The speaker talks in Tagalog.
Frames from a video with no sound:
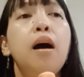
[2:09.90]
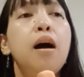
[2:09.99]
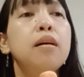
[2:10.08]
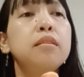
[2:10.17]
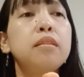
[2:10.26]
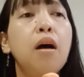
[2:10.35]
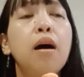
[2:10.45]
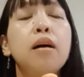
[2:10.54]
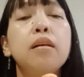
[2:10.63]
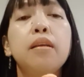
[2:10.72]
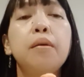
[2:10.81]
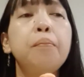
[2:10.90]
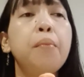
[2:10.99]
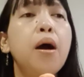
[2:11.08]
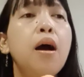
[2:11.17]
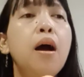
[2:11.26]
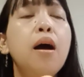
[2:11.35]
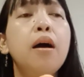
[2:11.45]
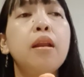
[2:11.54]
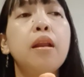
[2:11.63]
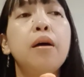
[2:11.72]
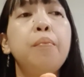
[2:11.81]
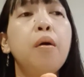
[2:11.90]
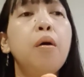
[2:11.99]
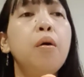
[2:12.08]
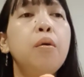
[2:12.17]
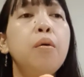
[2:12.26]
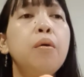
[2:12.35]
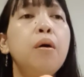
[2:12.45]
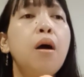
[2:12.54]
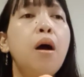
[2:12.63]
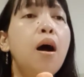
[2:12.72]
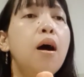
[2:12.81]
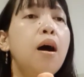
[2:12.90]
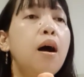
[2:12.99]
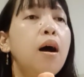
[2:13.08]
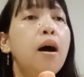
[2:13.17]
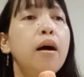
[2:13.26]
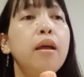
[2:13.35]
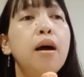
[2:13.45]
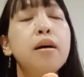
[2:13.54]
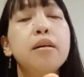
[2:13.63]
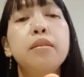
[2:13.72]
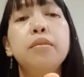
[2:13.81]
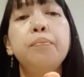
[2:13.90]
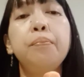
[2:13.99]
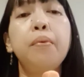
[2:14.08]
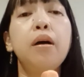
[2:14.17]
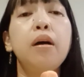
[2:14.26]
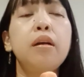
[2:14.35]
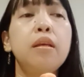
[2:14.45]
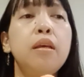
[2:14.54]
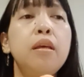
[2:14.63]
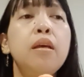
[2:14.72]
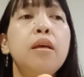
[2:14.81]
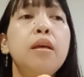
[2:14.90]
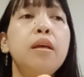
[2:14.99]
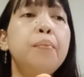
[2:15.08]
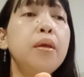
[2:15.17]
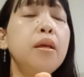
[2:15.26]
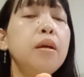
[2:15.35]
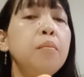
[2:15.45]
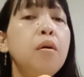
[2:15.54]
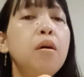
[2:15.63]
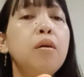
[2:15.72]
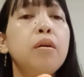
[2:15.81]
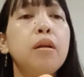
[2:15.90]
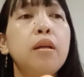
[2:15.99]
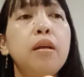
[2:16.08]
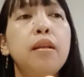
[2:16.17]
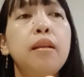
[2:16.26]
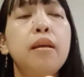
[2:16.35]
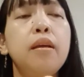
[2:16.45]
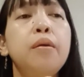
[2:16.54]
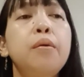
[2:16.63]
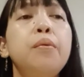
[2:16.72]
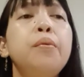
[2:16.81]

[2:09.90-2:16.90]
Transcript: Ang tanging pangarap ko Ay ang pag-ibig mo giliw